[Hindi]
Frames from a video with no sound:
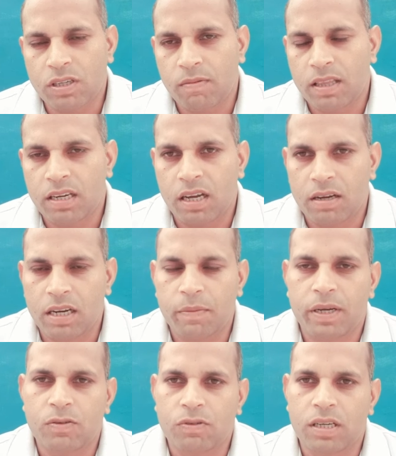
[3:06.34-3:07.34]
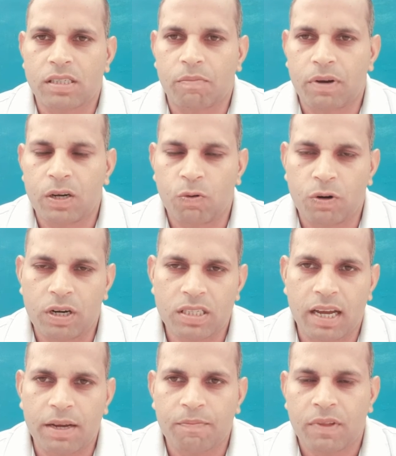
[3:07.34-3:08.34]
बाद इनका इनके पास उसका सम्मान नोटिस
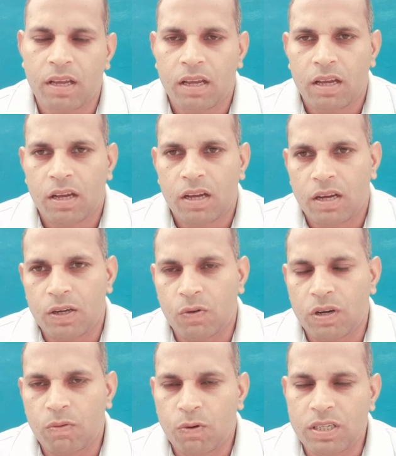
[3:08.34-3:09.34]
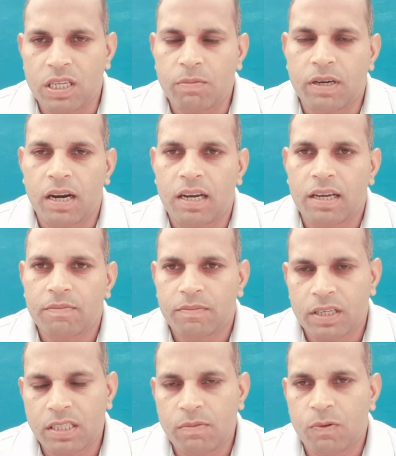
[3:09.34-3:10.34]
आया इन्होंने वो रिसीव कर लिया
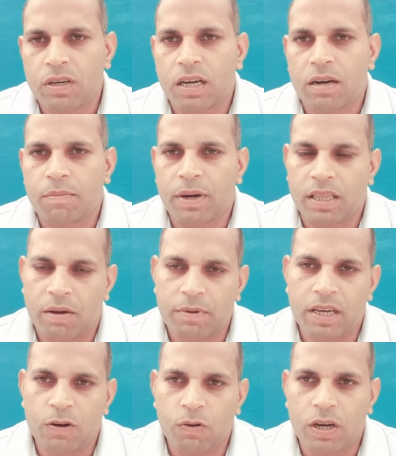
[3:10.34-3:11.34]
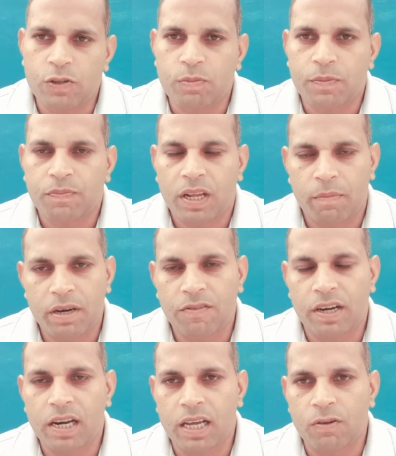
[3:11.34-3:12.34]
रिसीव होने के बाद अपियर हो गया उसमें अपने
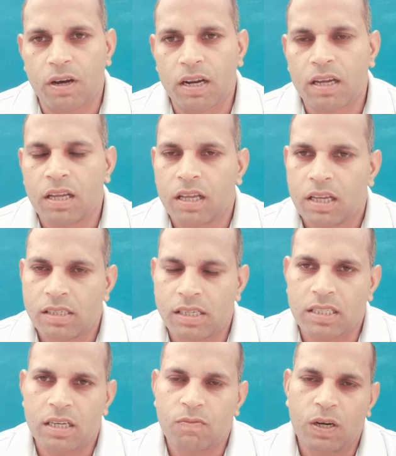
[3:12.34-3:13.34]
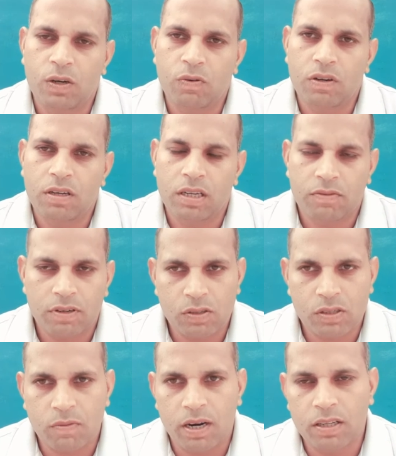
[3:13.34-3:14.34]
वकील के द्वारा सेक्शन वन
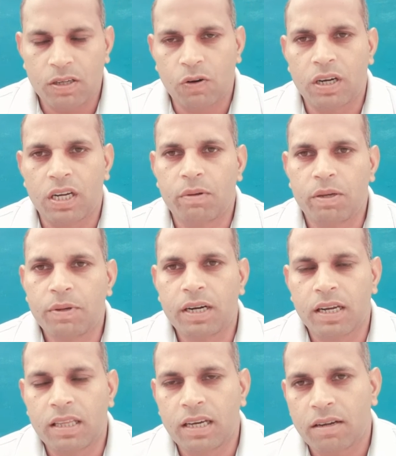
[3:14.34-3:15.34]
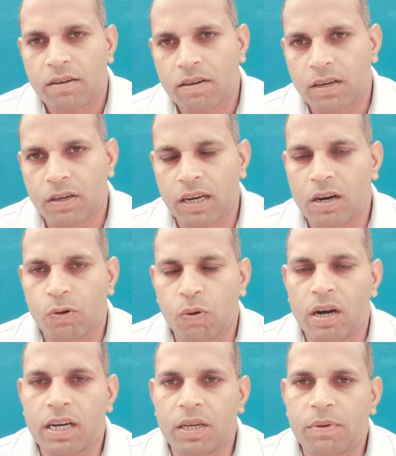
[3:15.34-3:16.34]
उसके बाद इन्होंने डी भी कर दिया
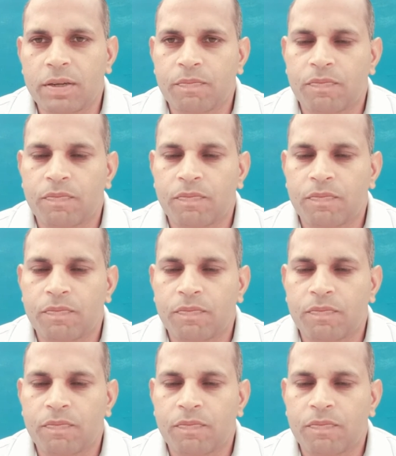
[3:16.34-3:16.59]
ट्वेल्व डी